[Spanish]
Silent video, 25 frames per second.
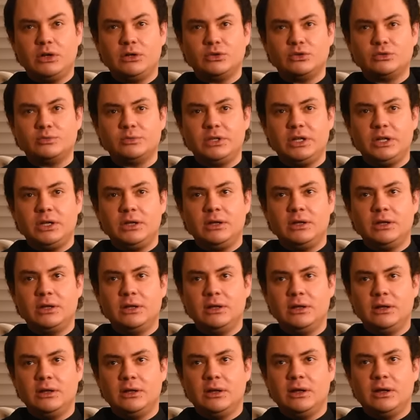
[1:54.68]
en el
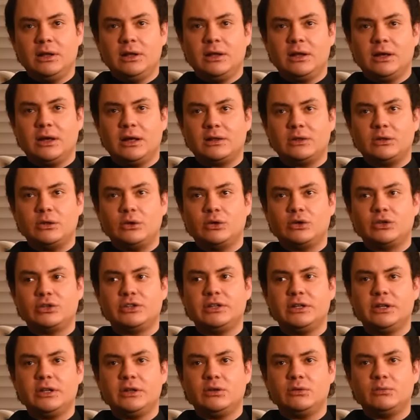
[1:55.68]
2015
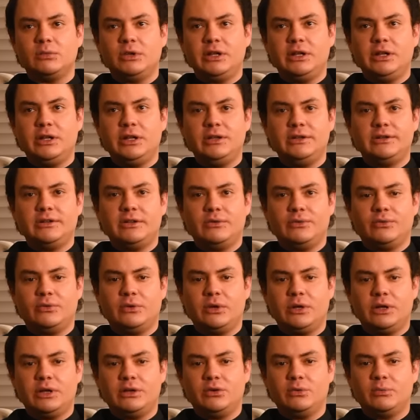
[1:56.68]
2014 2015
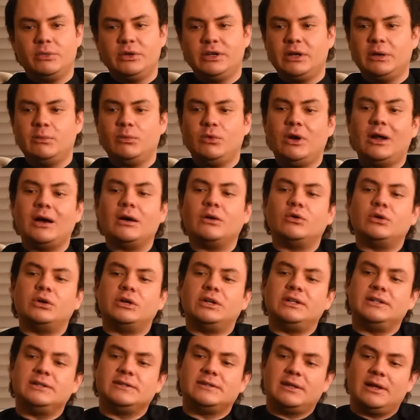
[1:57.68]
fue Yo me llamo la
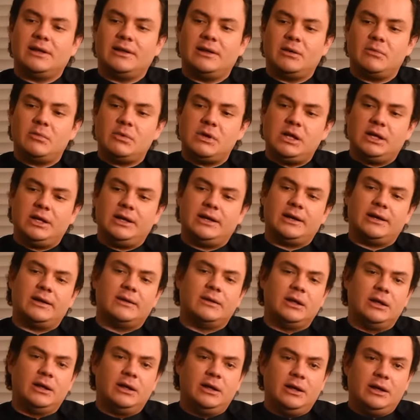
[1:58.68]
conquista de
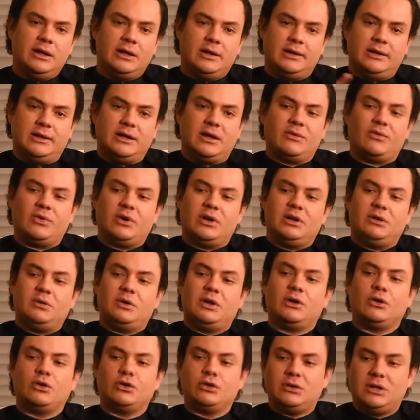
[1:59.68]
América, que ya fue a
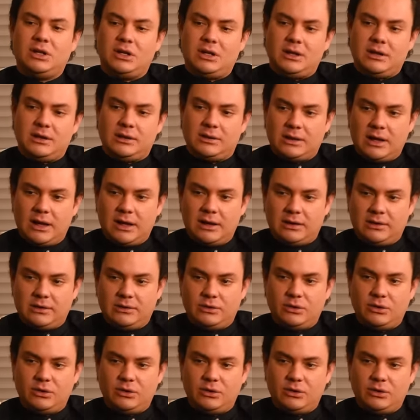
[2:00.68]
nivel continental,